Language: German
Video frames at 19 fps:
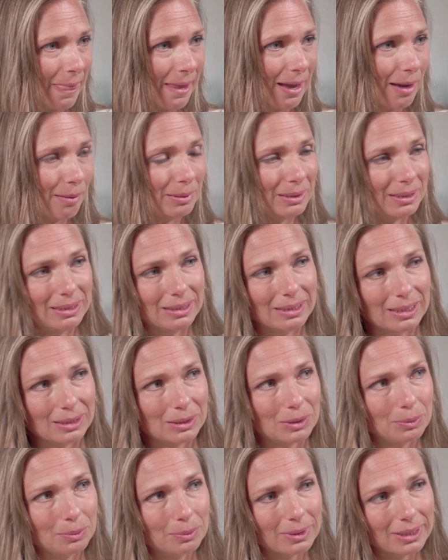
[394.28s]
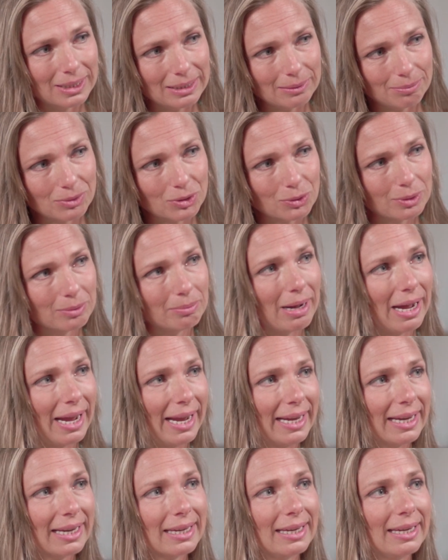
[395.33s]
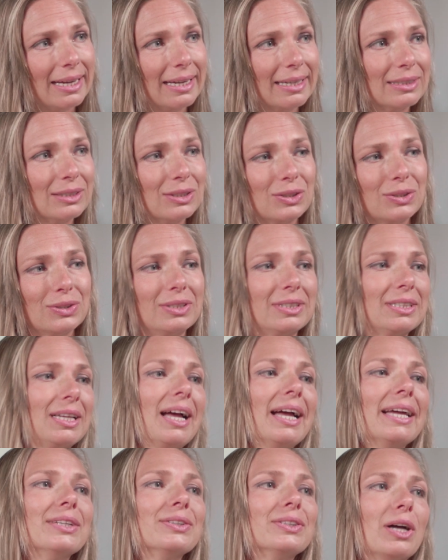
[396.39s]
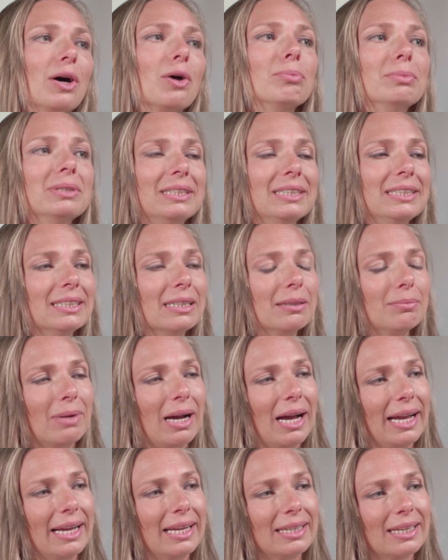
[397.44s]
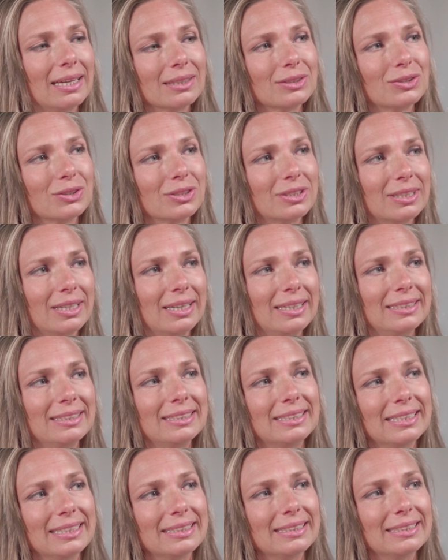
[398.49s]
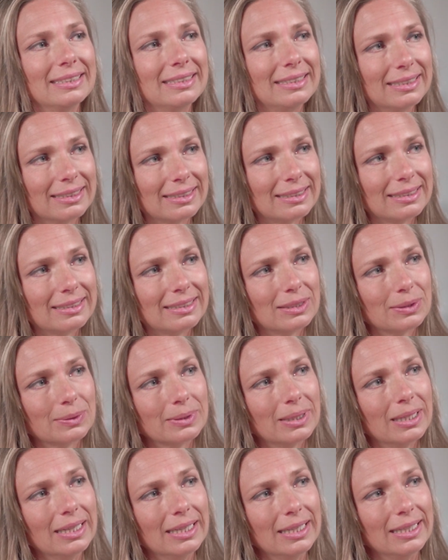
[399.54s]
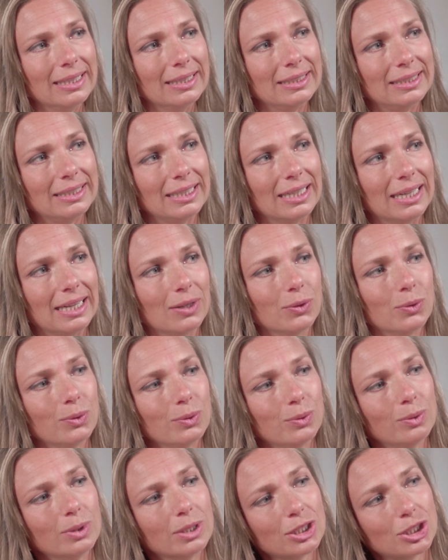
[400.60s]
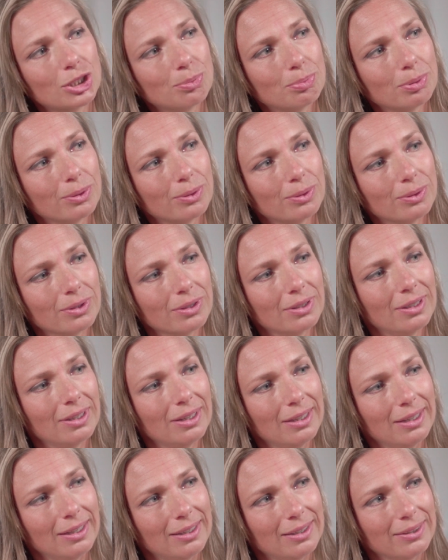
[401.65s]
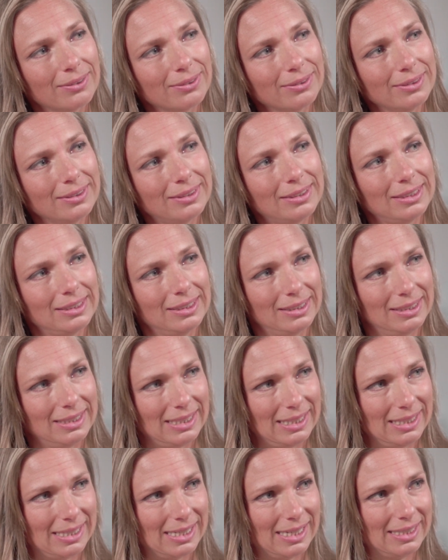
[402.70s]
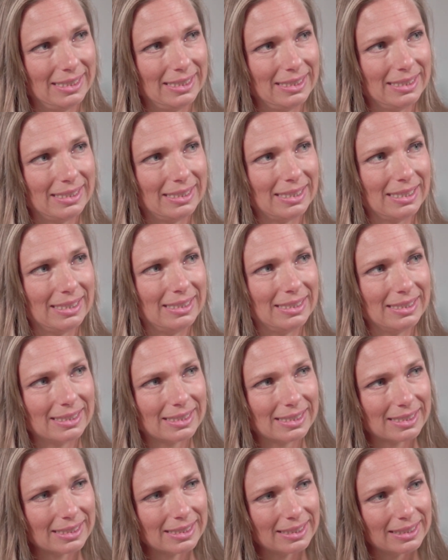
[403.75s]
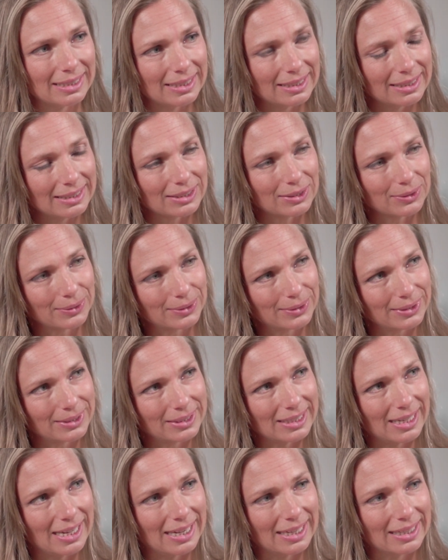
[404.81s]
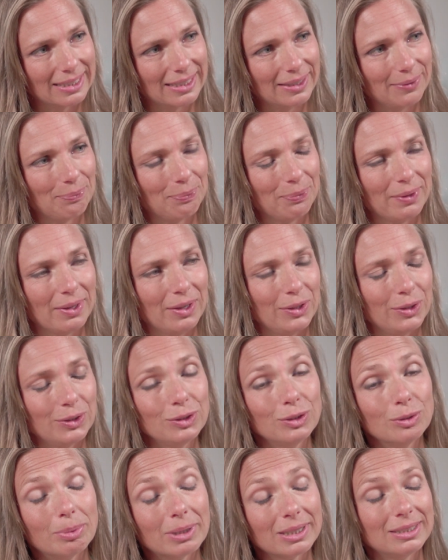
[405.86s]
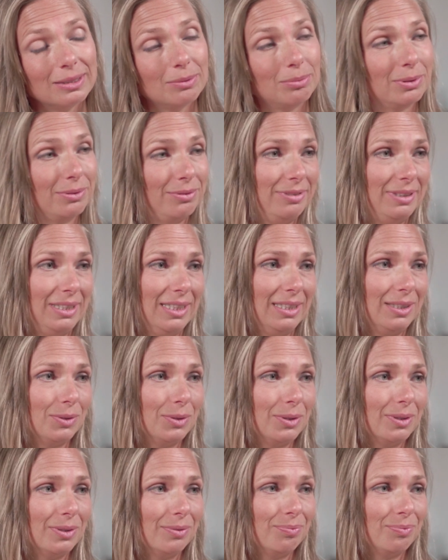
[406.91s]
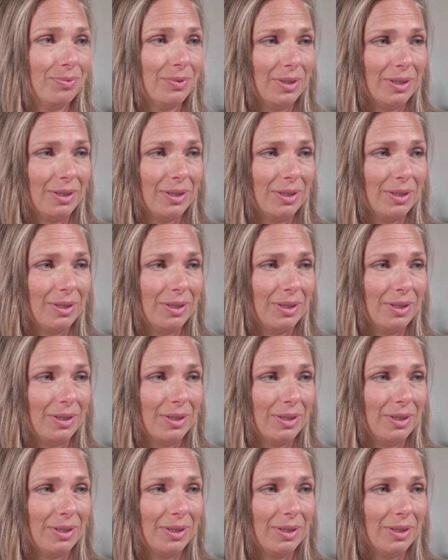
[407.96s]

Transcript: Aber die Natur eben so im Einklang zu sein und auch mit ihr im Einklang zu sein, ich denke, das ist so der Ursprung und die Idee dahinter, das sozusagen über die Bewegung